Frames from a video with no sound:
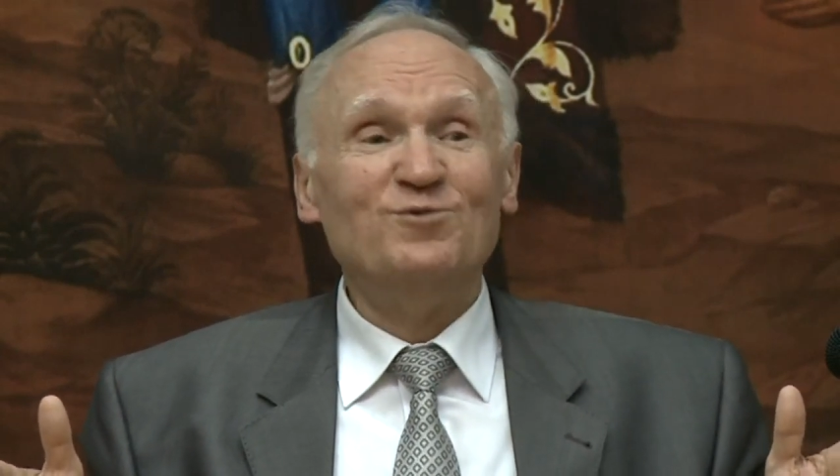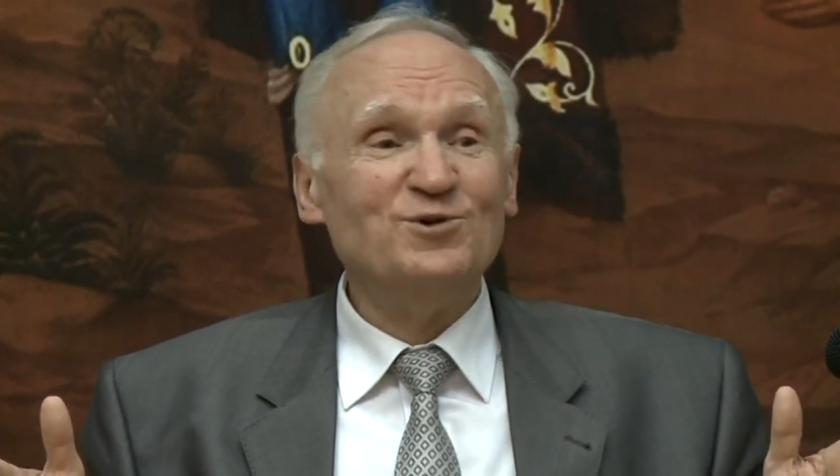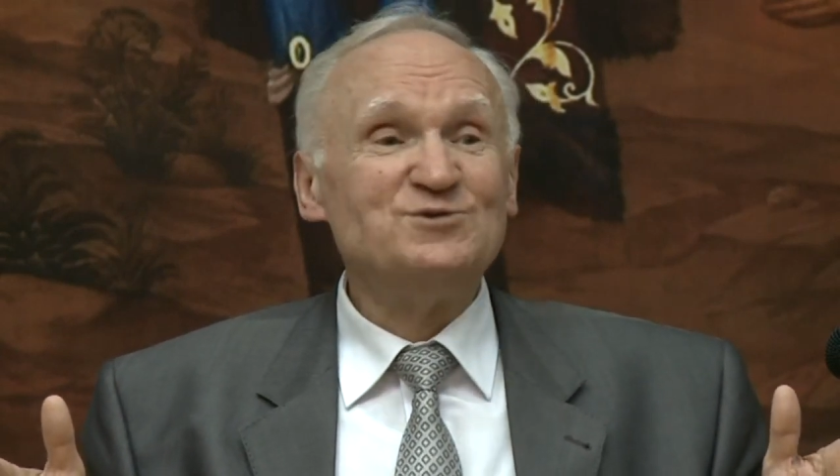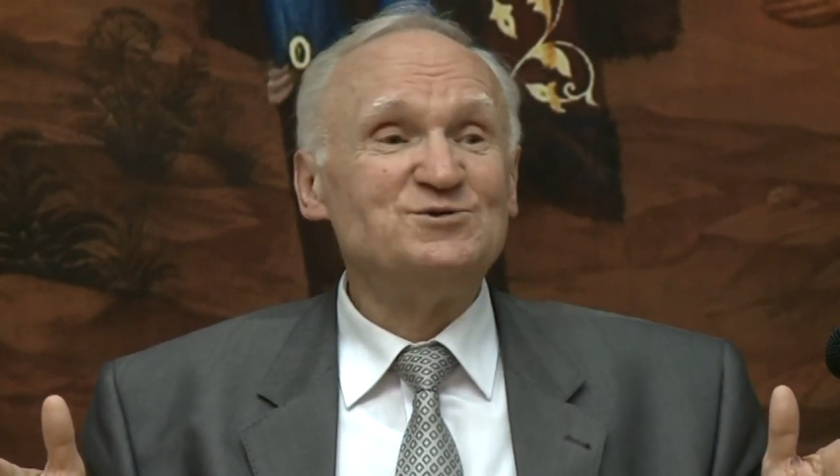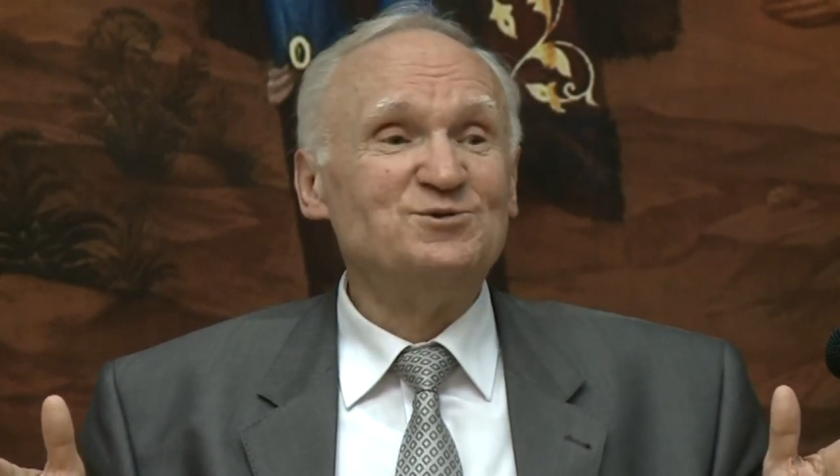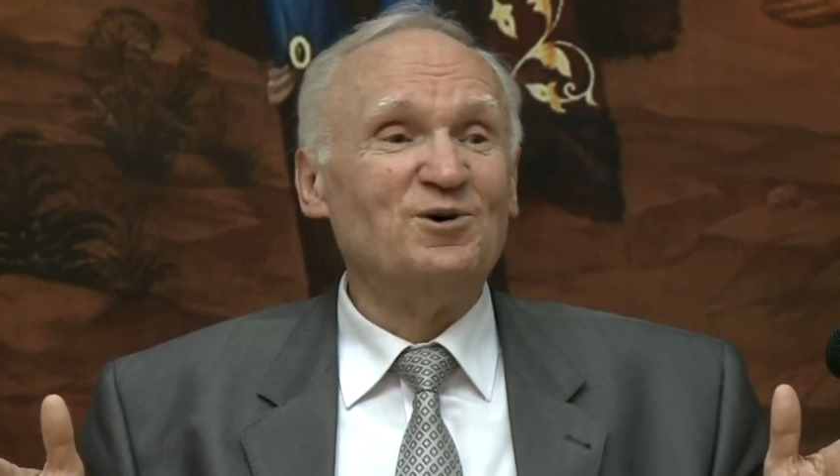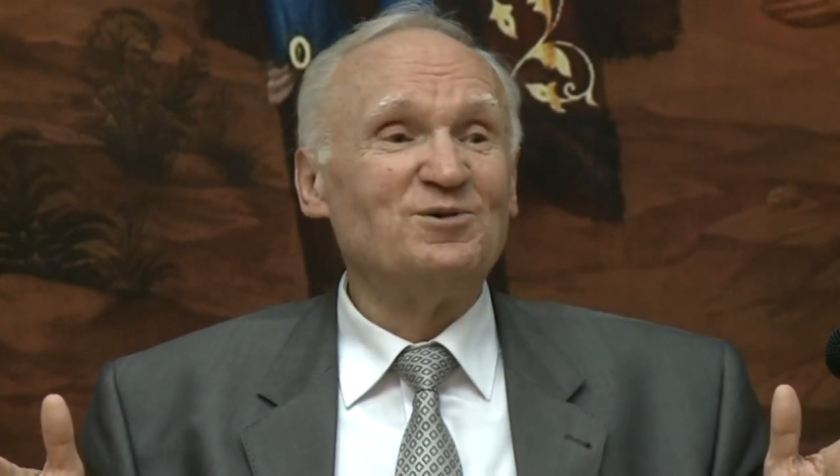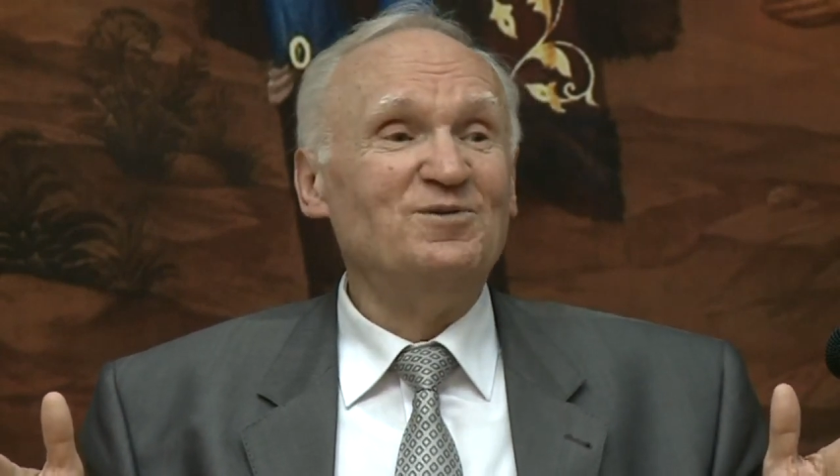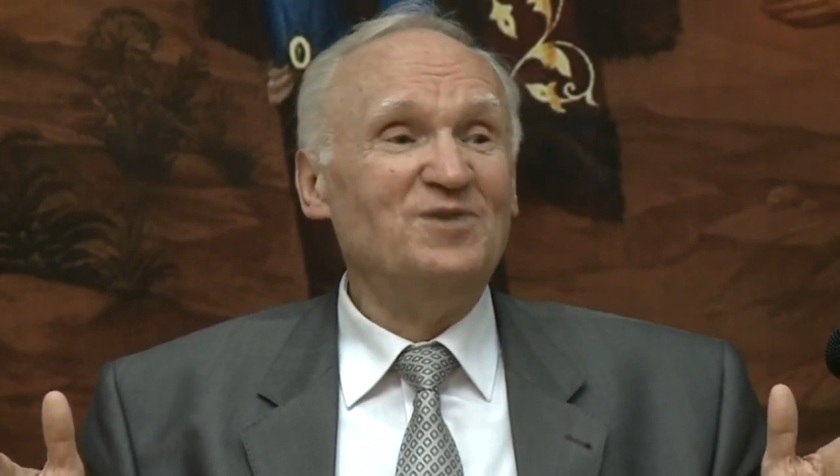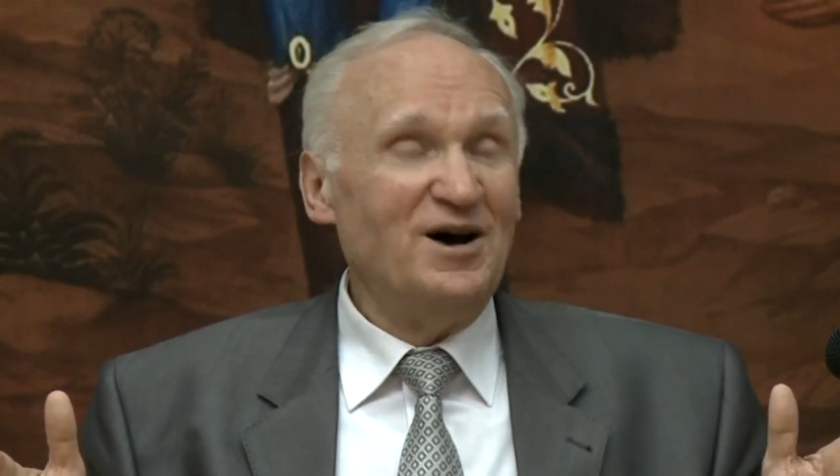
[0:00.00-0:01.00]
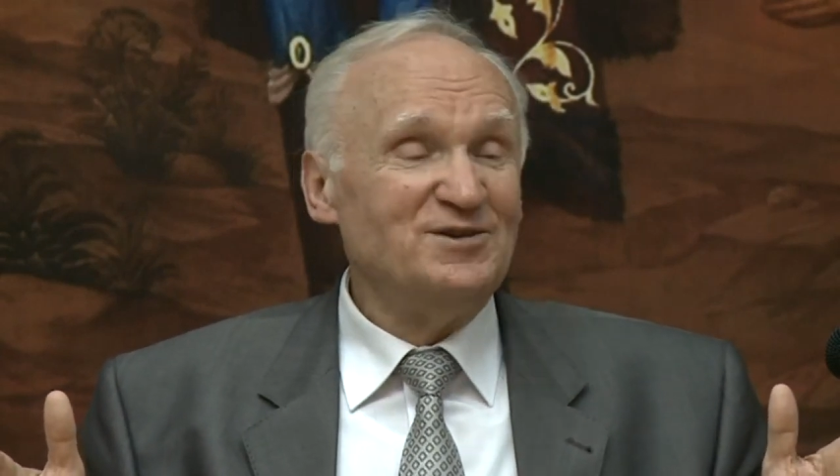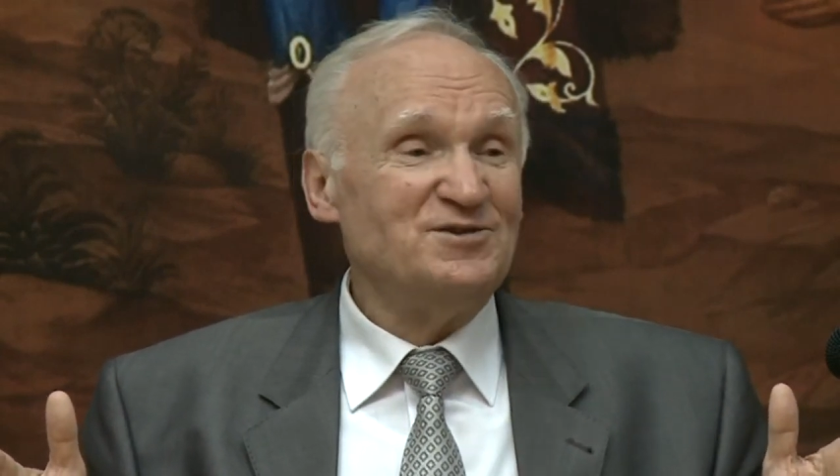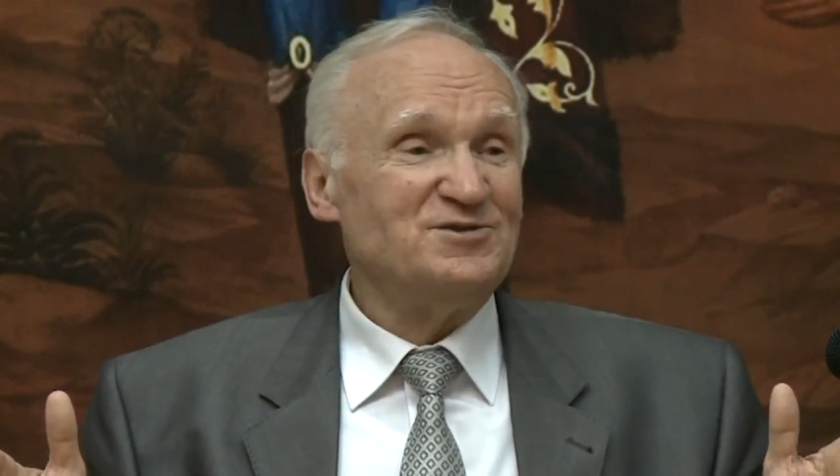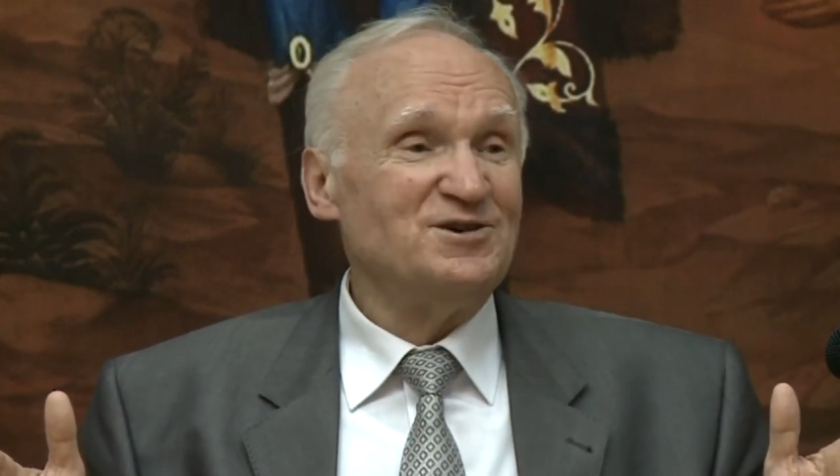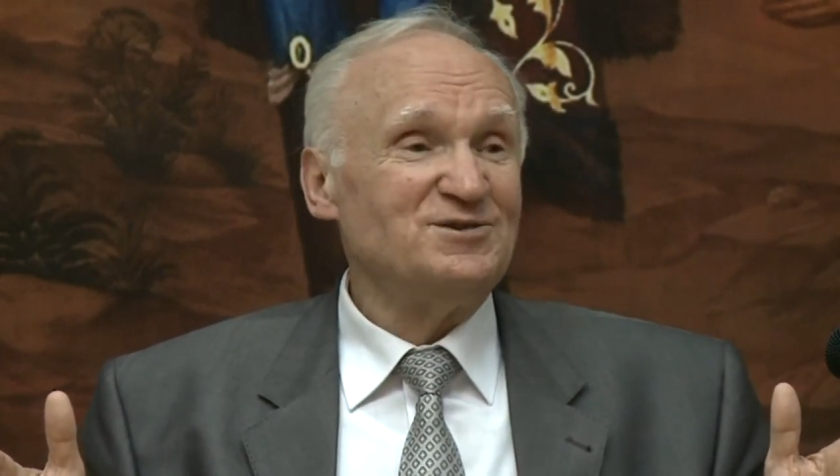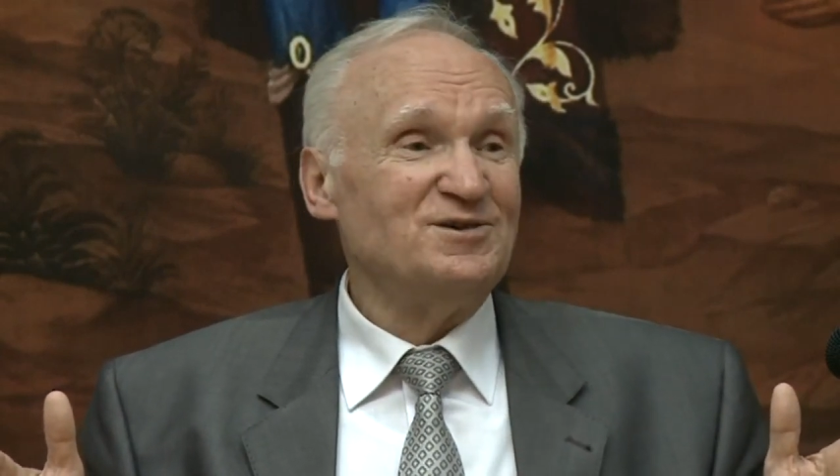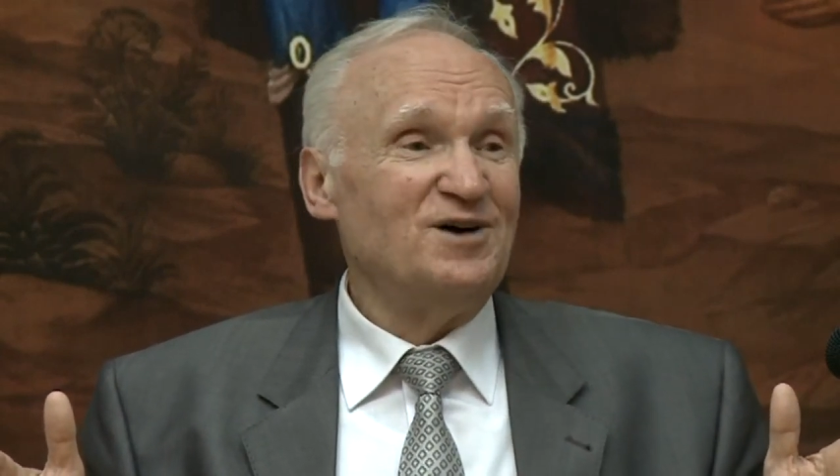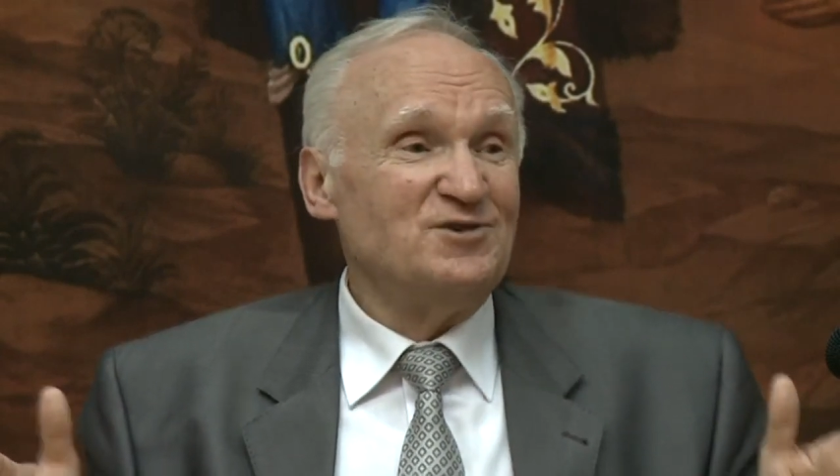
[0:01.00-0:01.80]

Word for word: вот здорово, надо же это,